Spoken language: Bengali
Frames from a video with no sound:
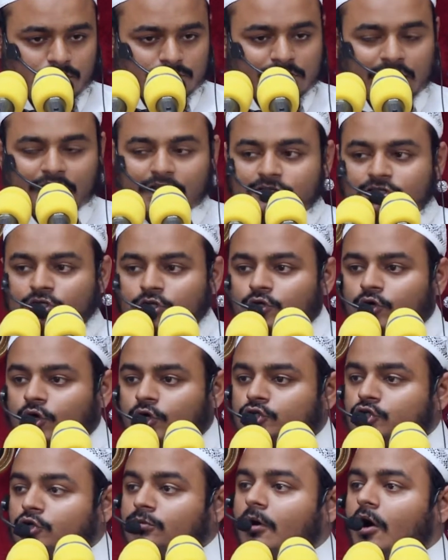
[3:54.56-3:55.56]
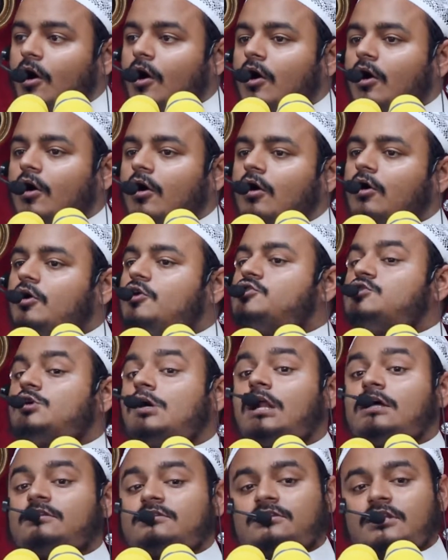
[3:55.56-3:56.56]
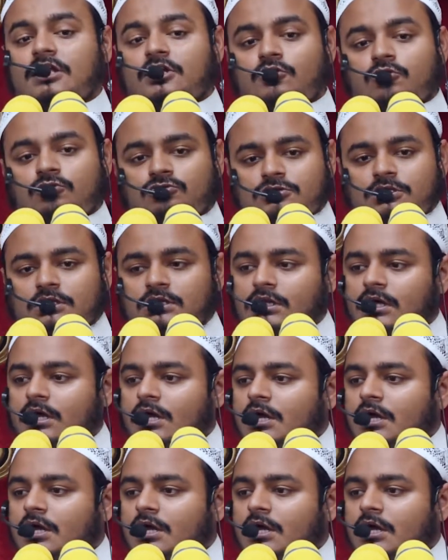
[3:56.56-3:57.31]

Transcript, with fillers: তারা দীর্ঘ সময় সলাত আদায় করতেন